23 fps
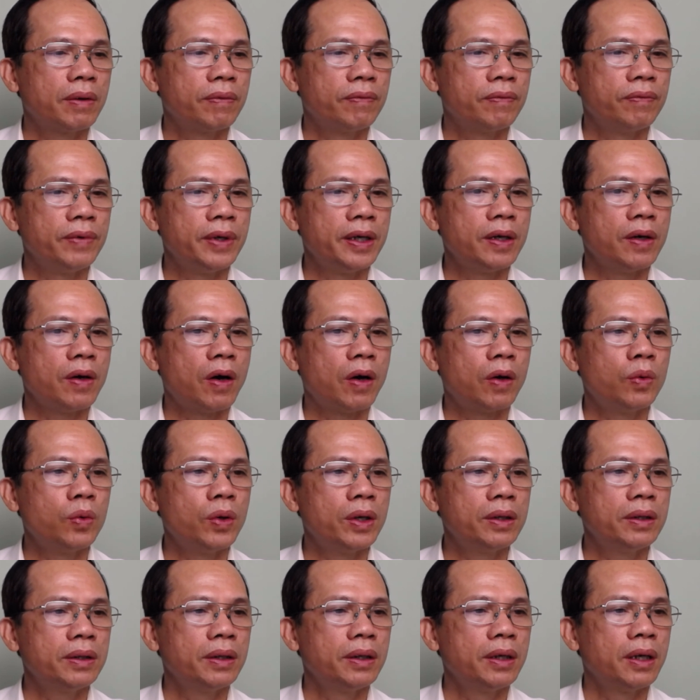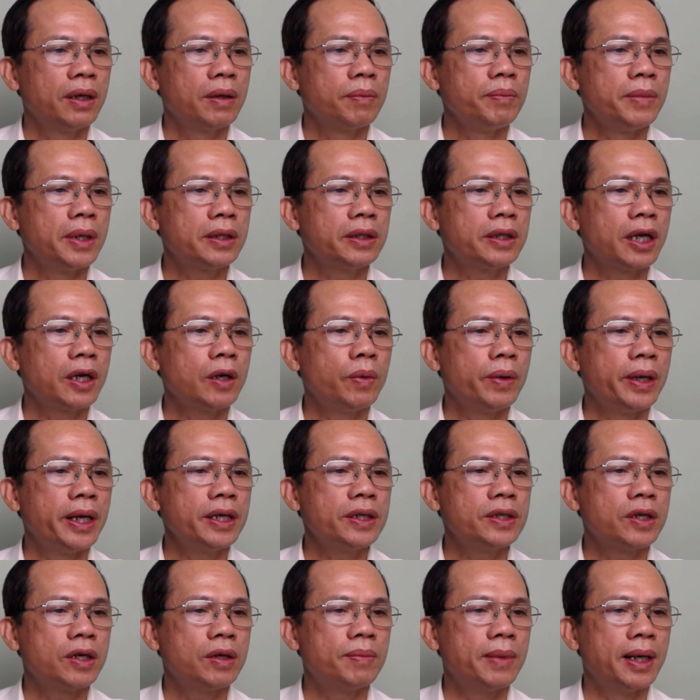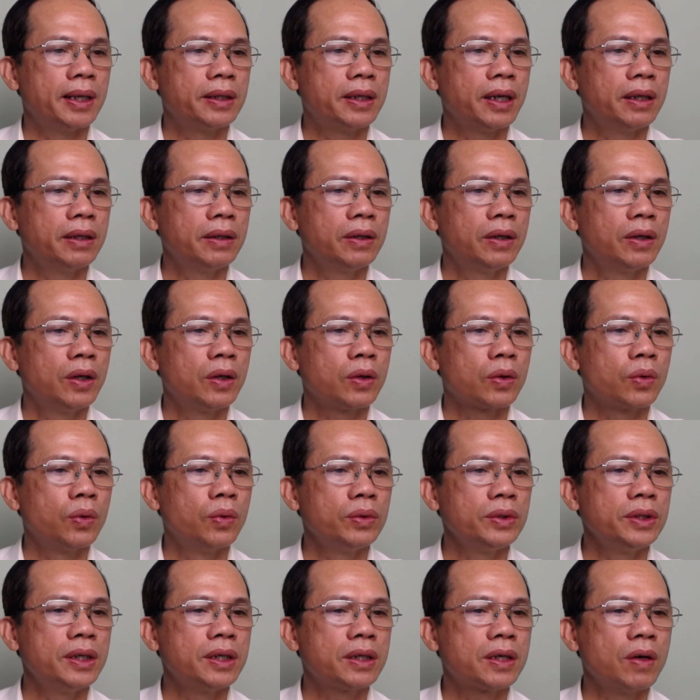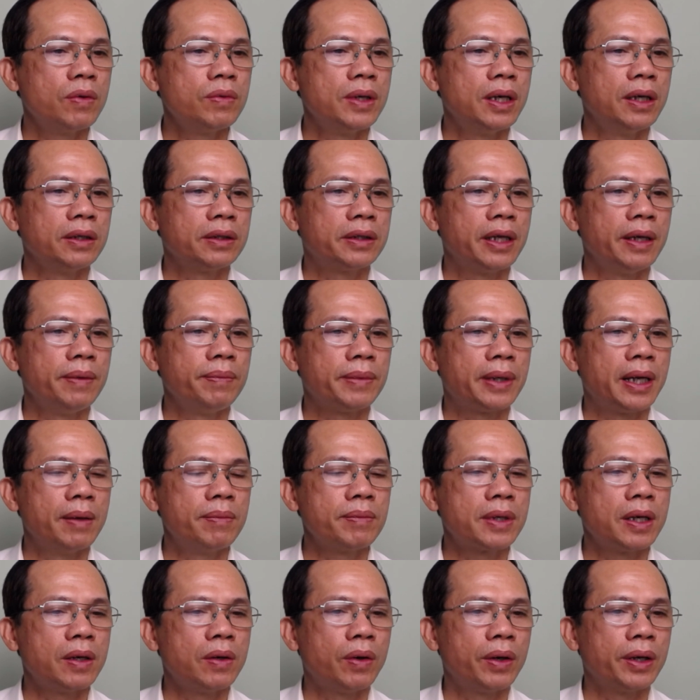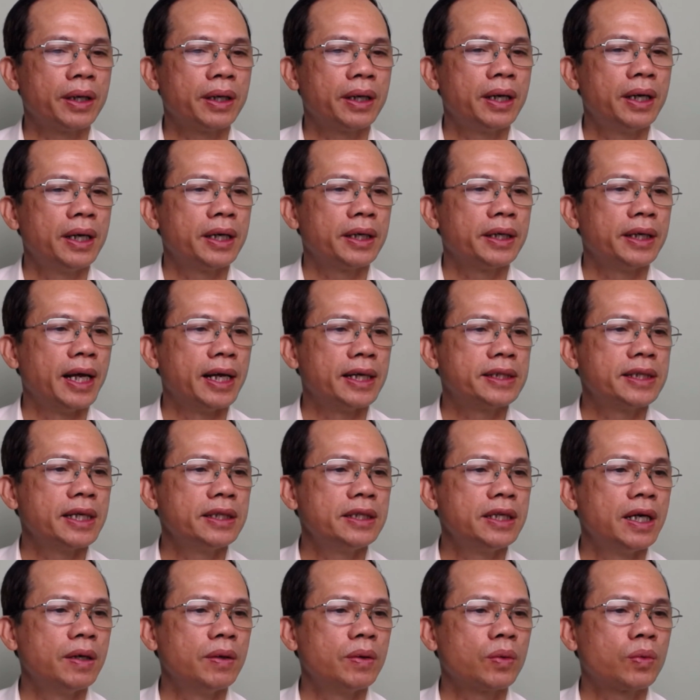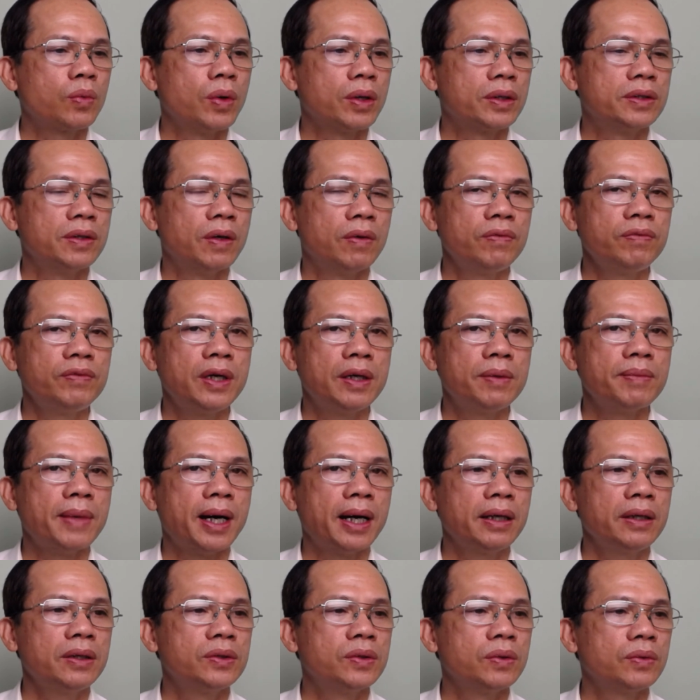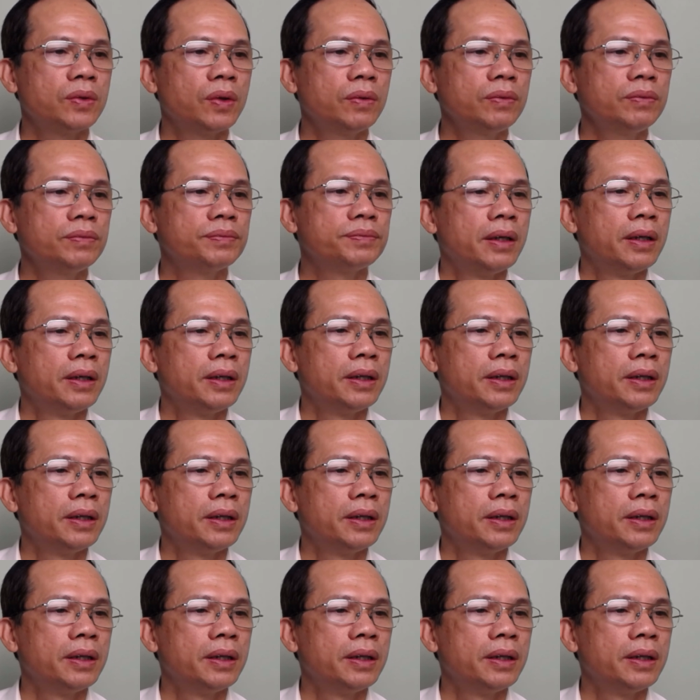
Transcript: vì họ luôn biết tích lũy cho bản thân cũng như không ngừng tìm kiếm cơ hội để xây dựng cuộc sống viên mãn sung túc.